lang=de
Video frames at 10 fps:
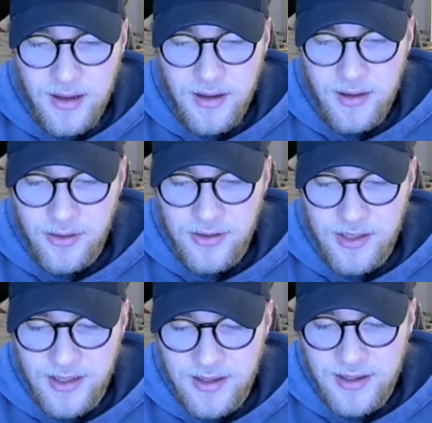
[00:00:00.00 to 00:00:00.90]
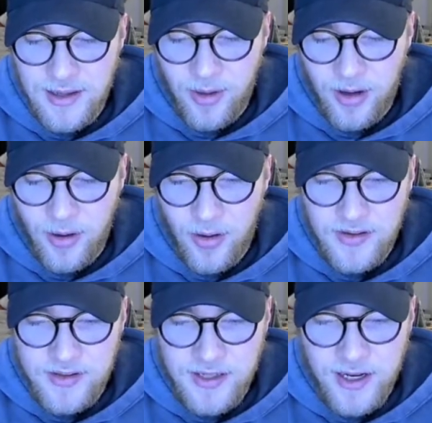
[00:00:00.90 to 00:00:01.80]
Und hinten aber auch
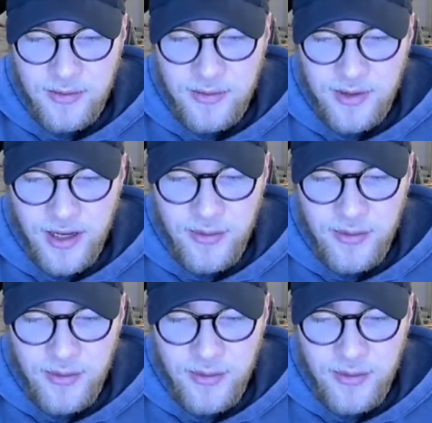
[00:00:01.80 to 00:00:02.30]
sehr gut. Kein